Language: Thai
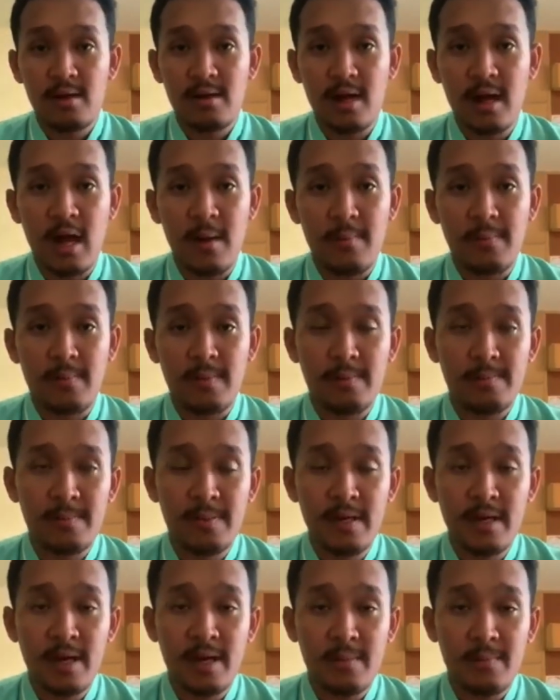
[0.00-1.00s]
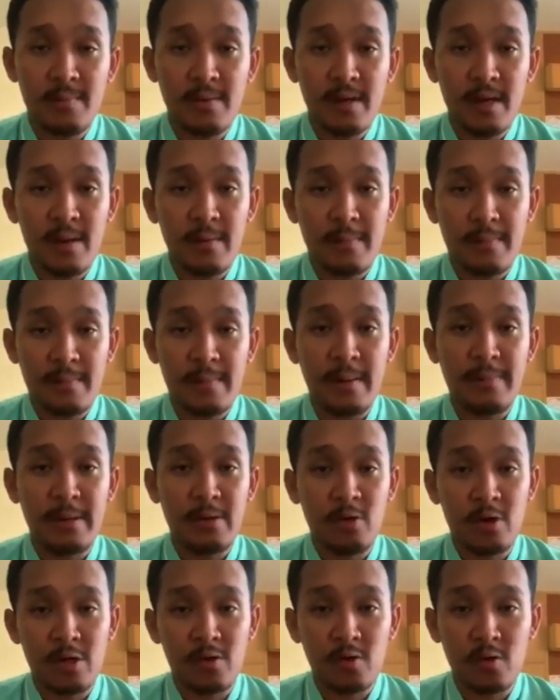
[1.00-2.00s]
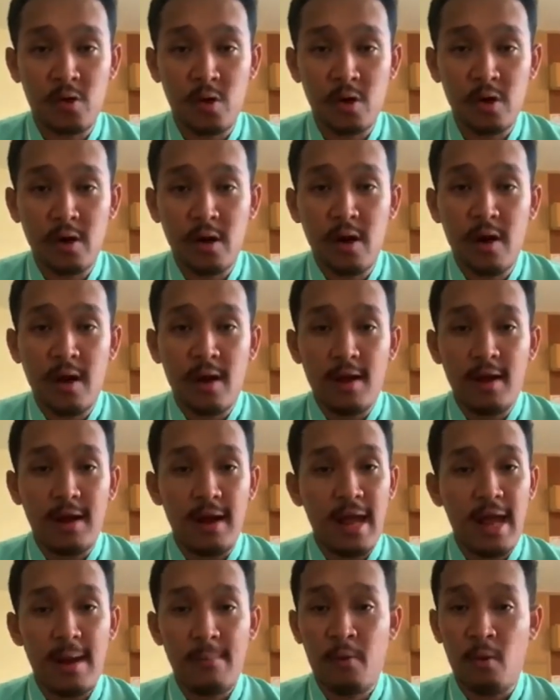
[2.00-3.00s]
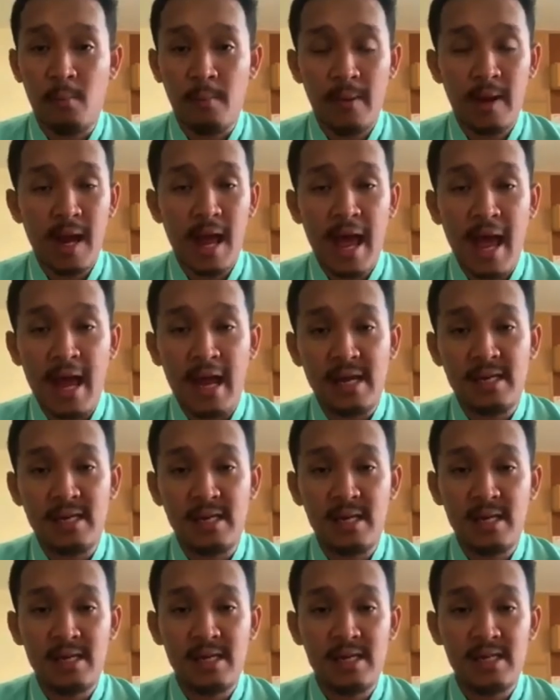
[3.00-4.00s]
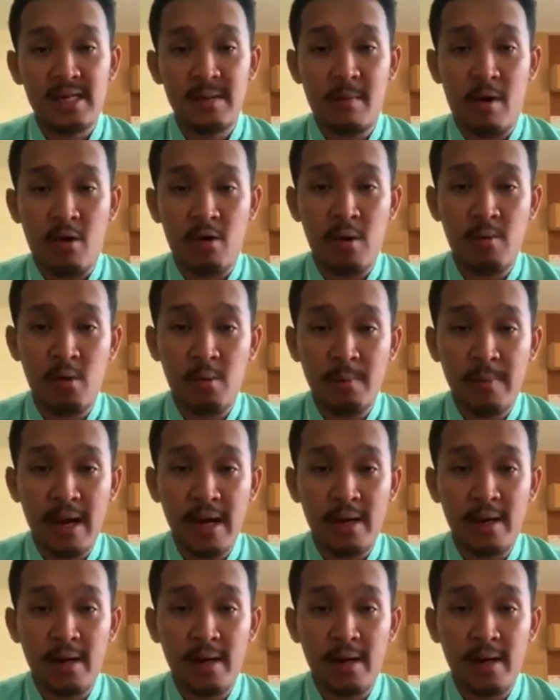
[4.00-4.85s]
นะครับเพื่อเพื่อเป็นประโยชน์กับทุกคน และผมไม่อายที่ที่จะบอกว่าผมเป็น